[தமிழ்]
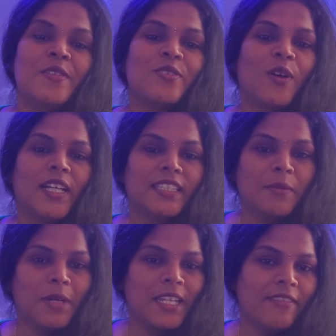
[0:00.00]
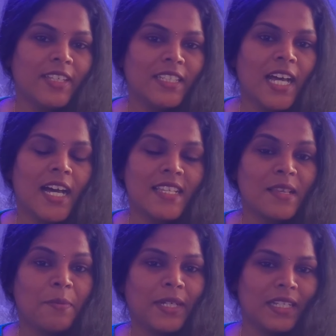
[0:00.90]
ஸோ அந்த மாதிரி வந்து
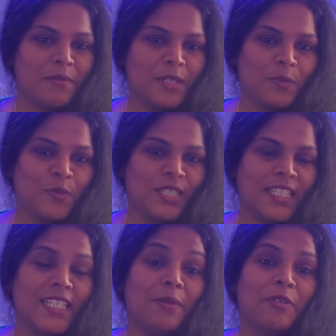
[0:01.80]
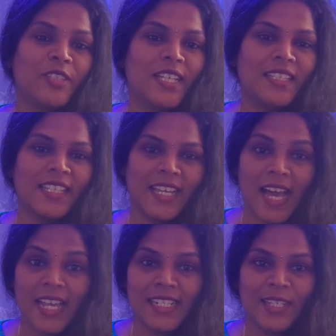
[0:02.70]
ஆசைப்பட்டா மட்டும் போதாது நம்ம வந்து அந்த
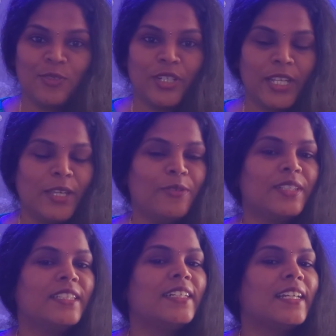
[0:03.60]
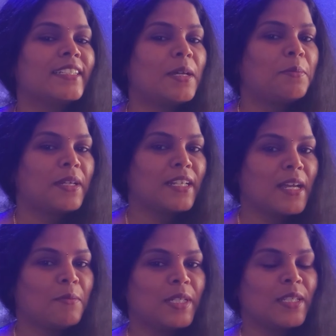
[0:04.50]
ஹேர் கேர் ரொட்டீனையும் வந்து கரெக்டாக
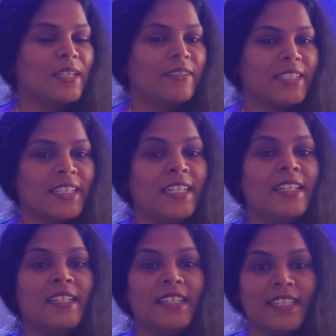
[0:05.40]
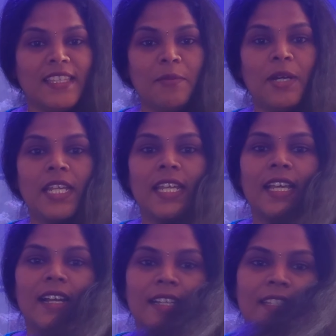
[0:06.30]
பண்ணினா மட்டும்தான் வந்து இந்த மாதிரி
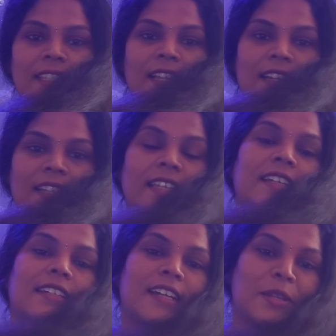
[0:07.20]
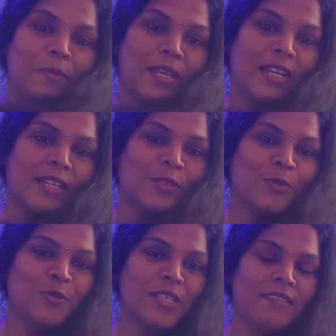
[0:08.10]
அடர்த்தியான கருமையான
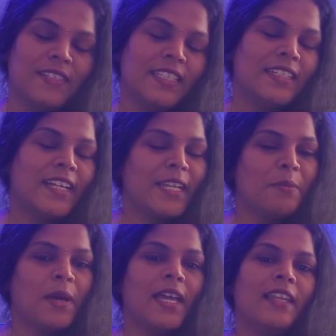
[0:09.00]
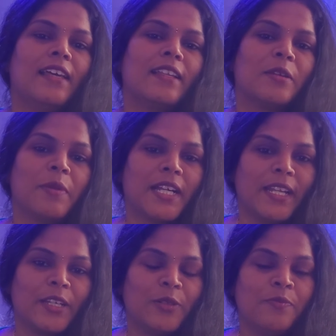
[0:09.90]
கூந்தல் வந்து கண்டிப்பா எல்லாருக்குமே
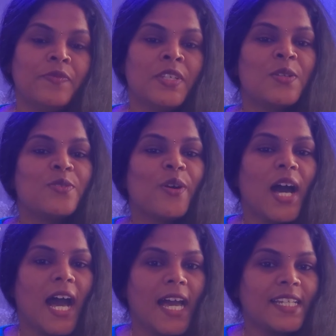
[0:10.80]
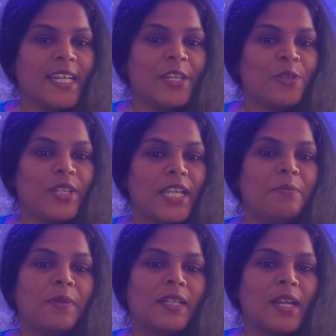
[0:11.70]
கிடைக்கும் ஸோ ஹேர் கேர்
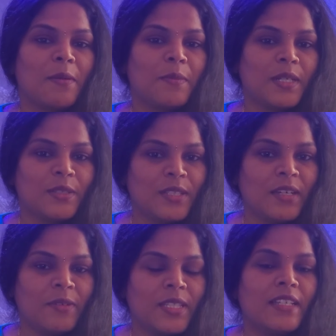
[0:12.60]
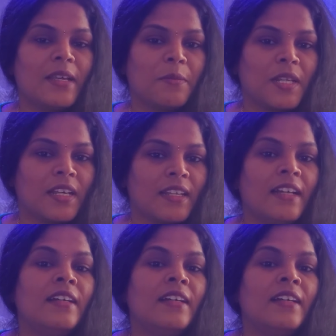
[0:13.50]
ரொட்டீன் பண்ணினா மட்டும்தான் வந்து நம்மளால